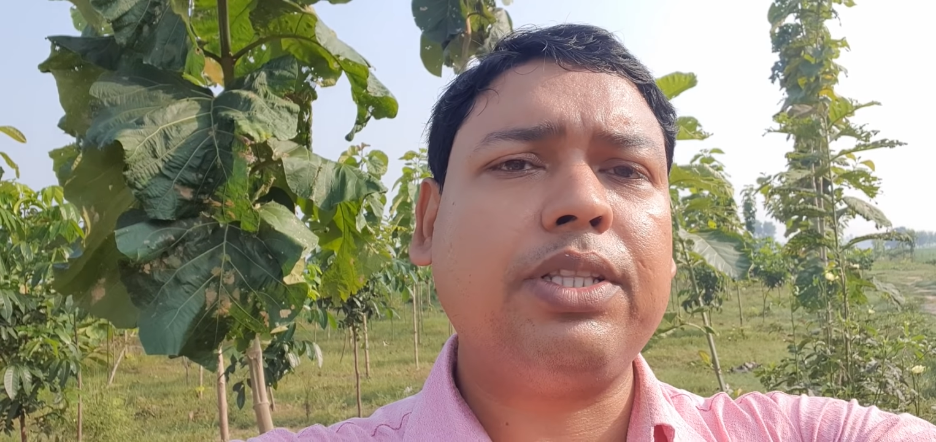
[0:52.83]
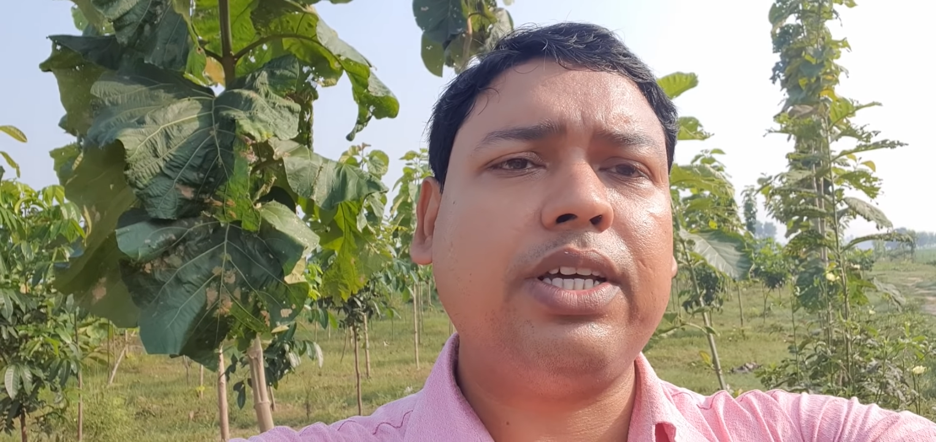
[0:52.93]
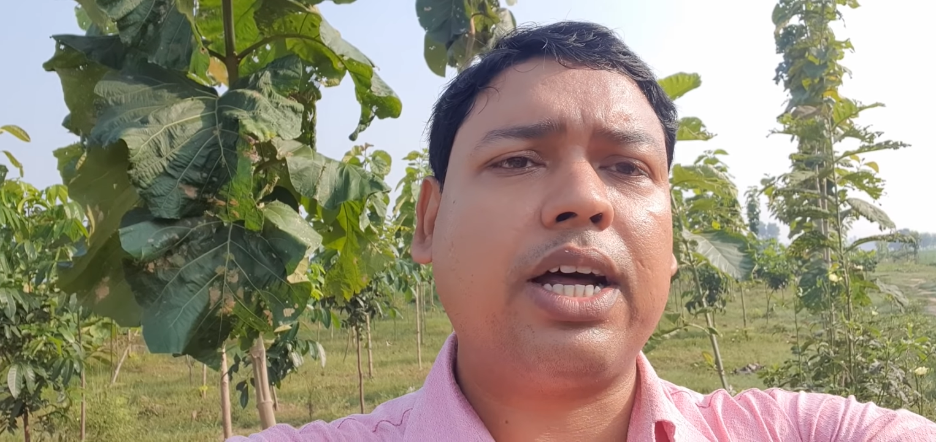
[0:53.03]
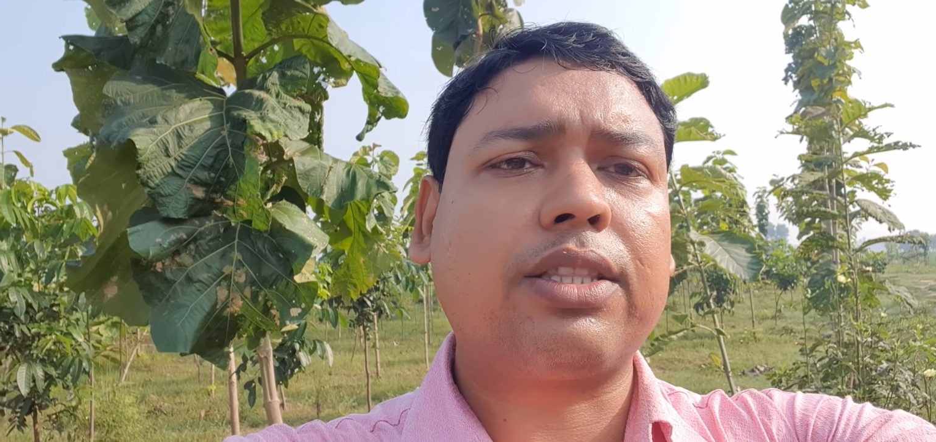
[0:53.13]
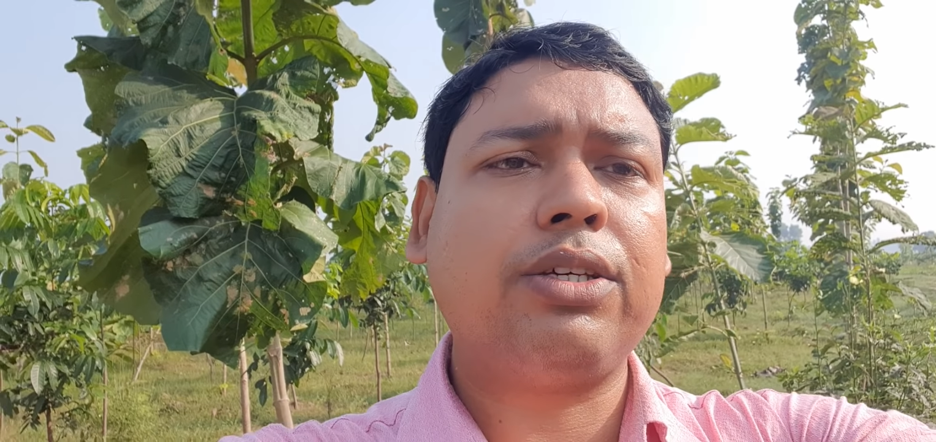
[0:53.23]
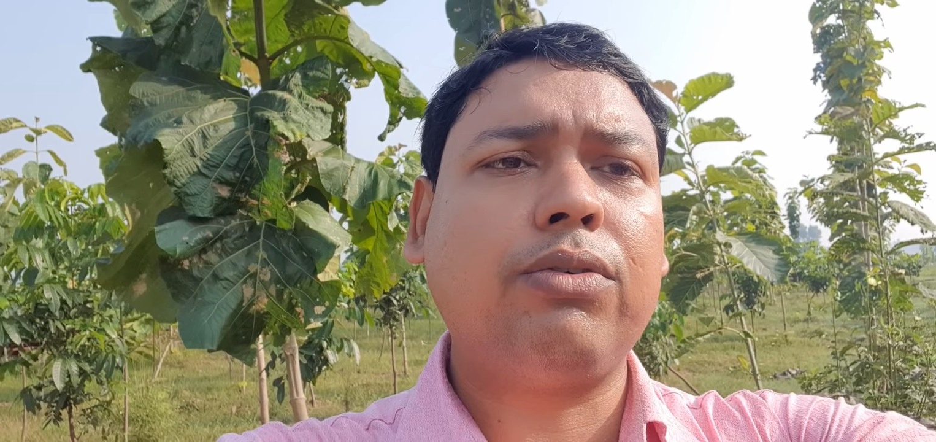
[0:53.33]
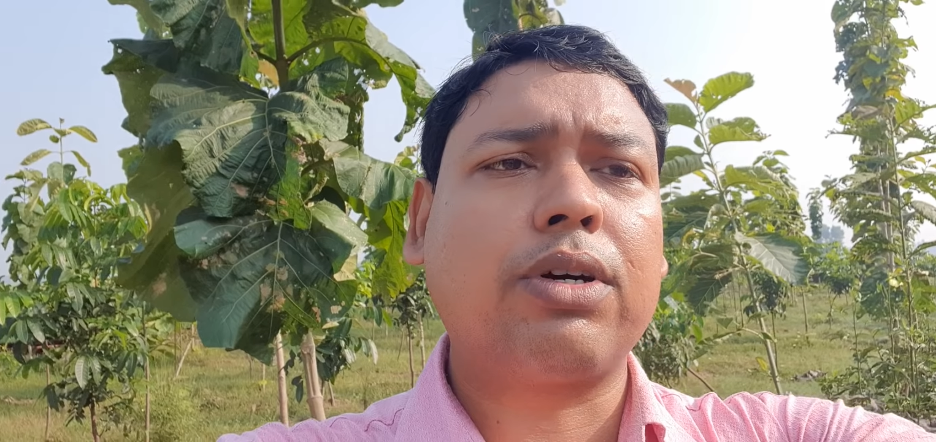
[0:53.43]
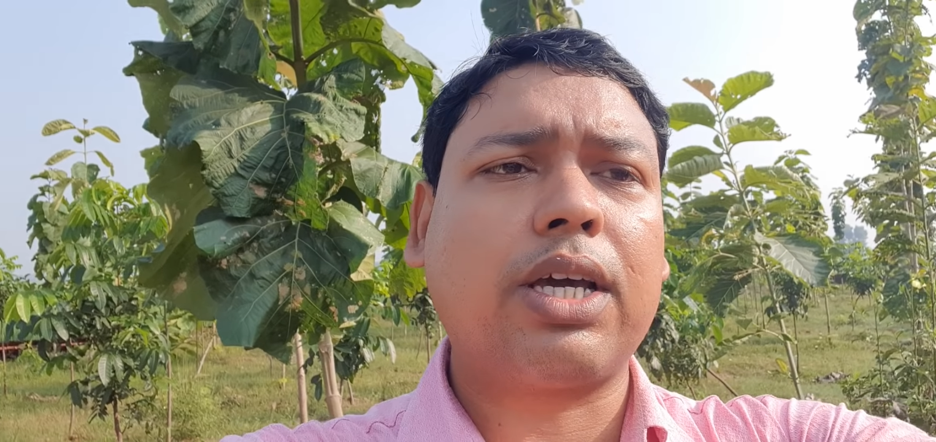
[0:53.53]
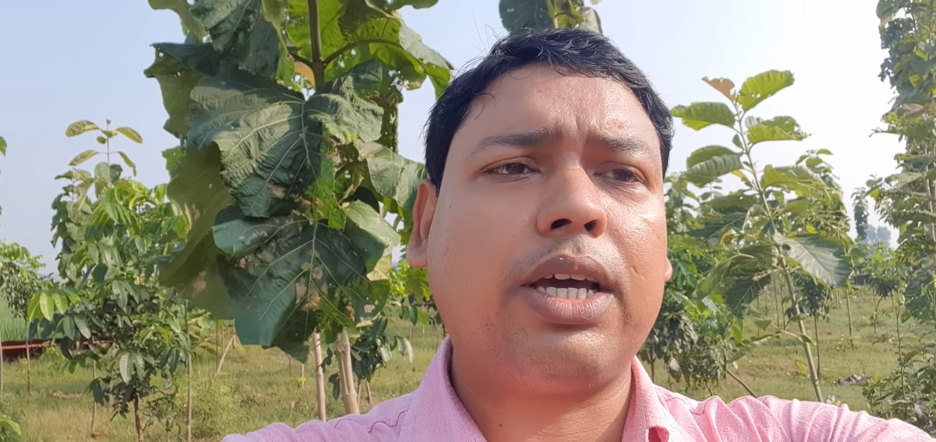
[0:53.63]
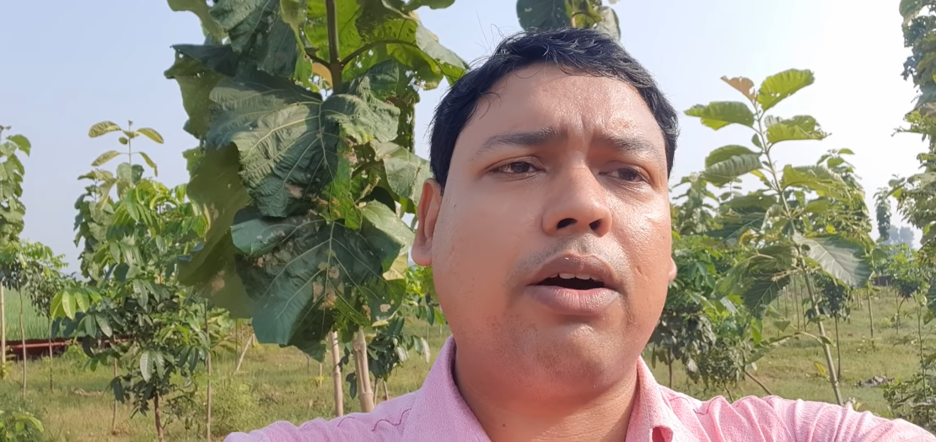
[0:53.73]

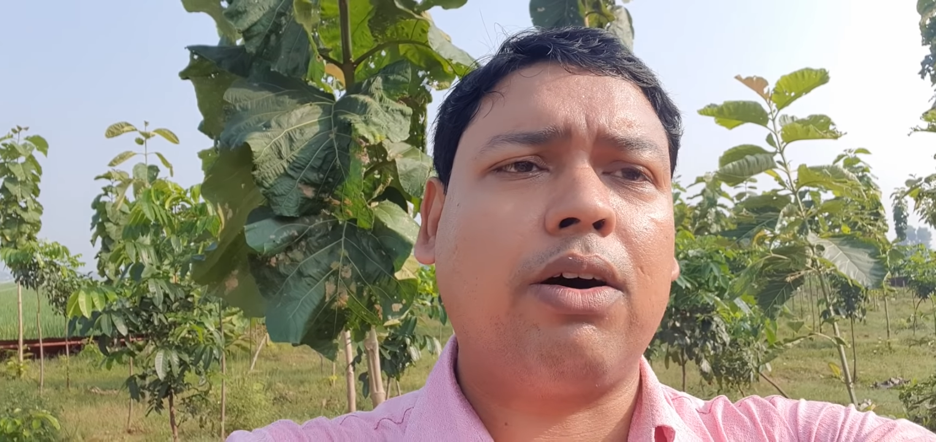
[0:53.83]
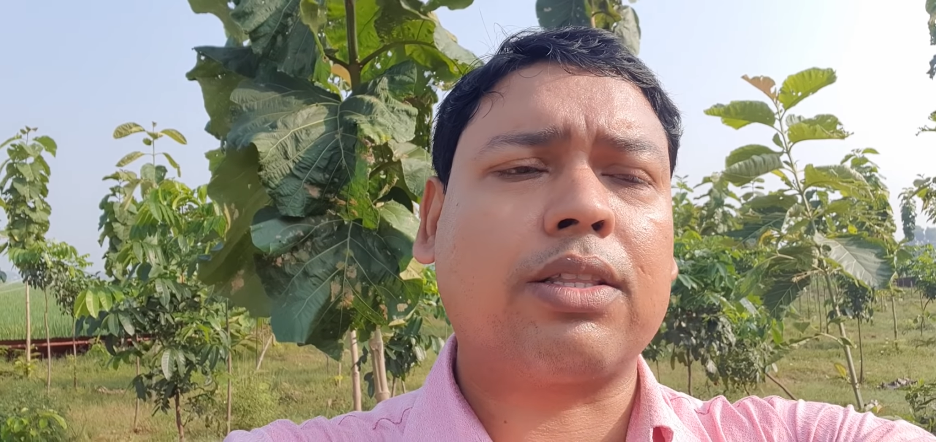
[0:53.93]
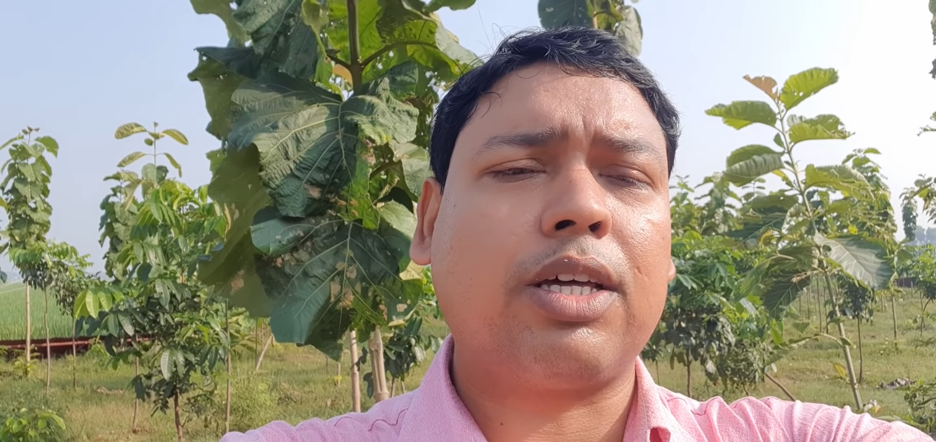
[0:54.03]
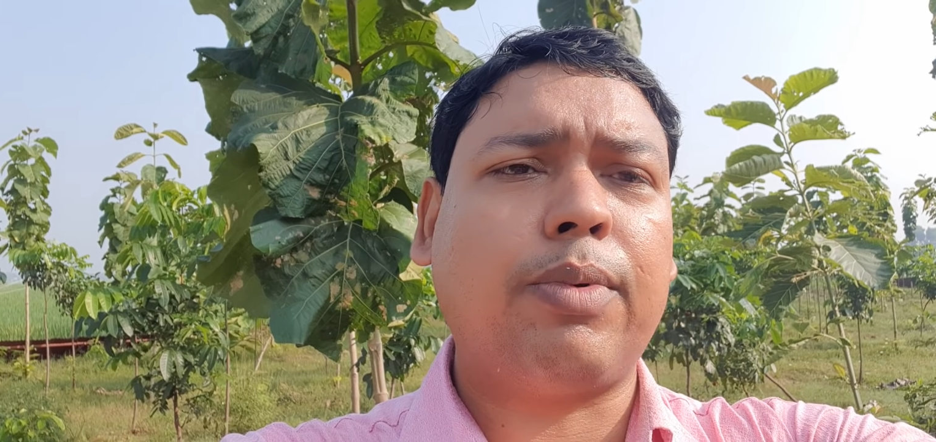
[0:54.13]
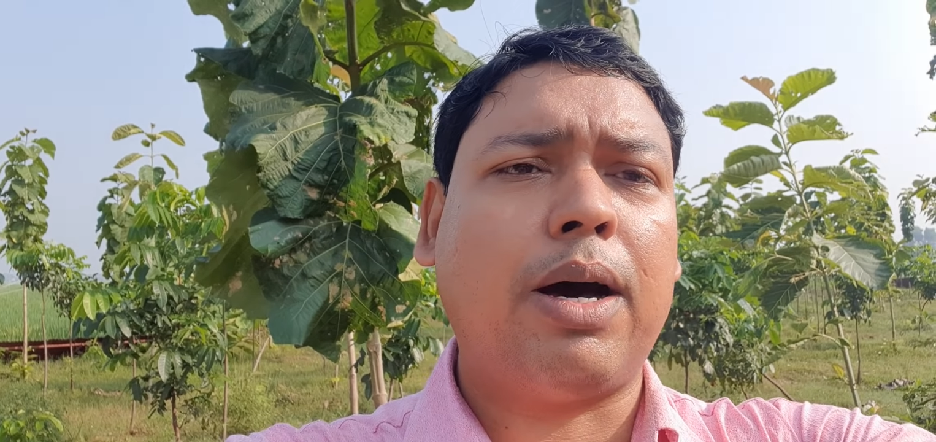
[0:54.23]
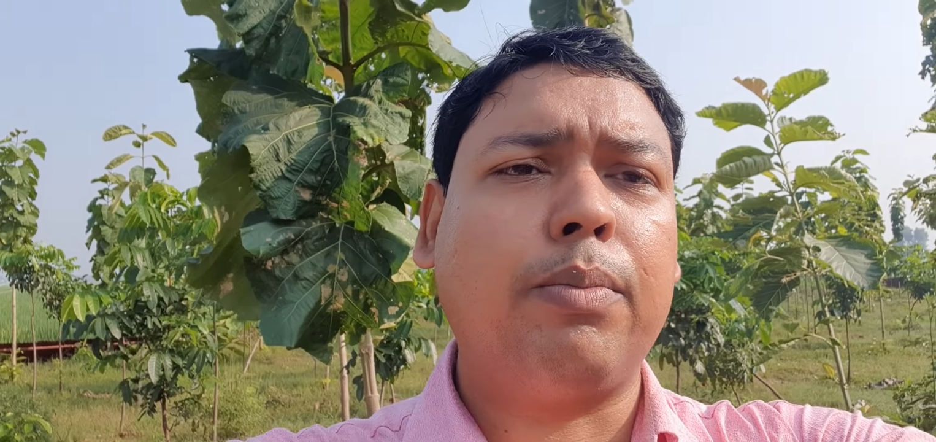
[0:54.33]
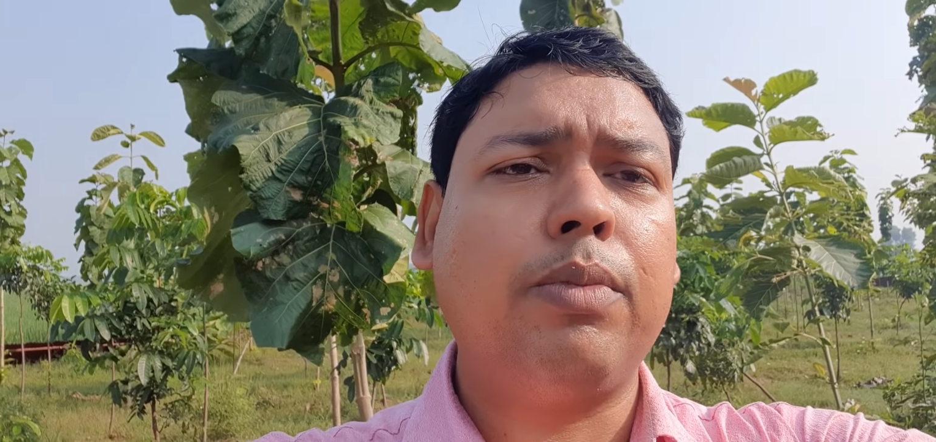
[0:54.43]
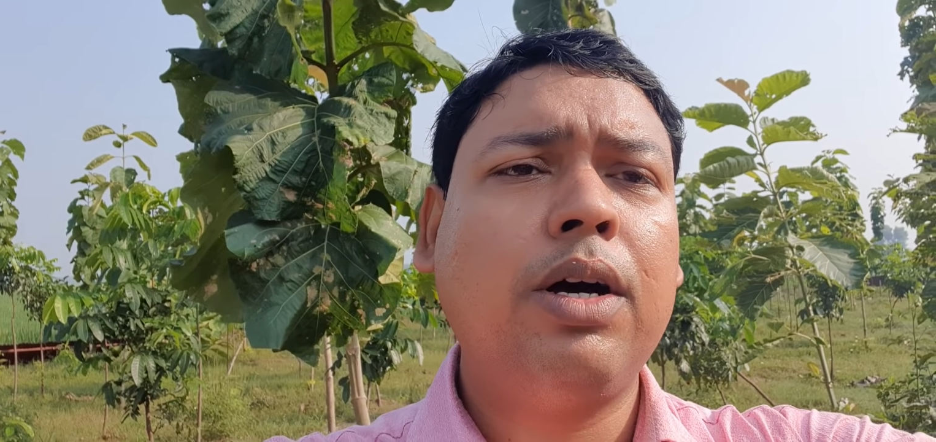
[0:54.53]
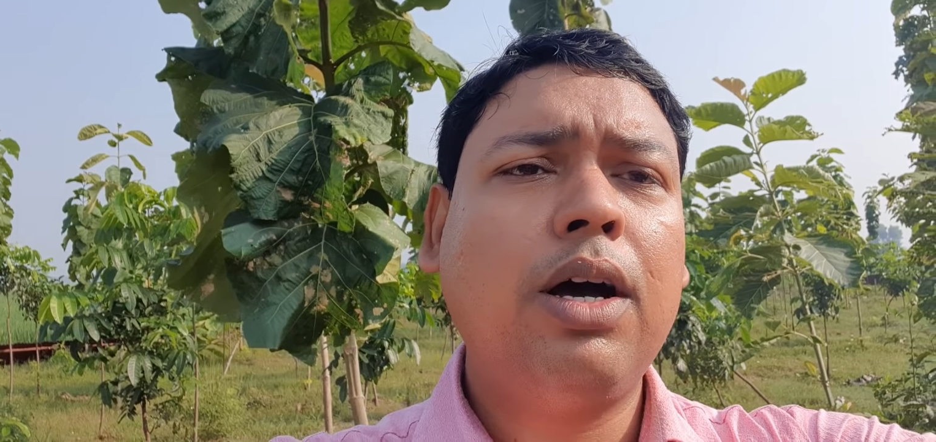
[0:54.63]
विद्यार्थियों के और तमाम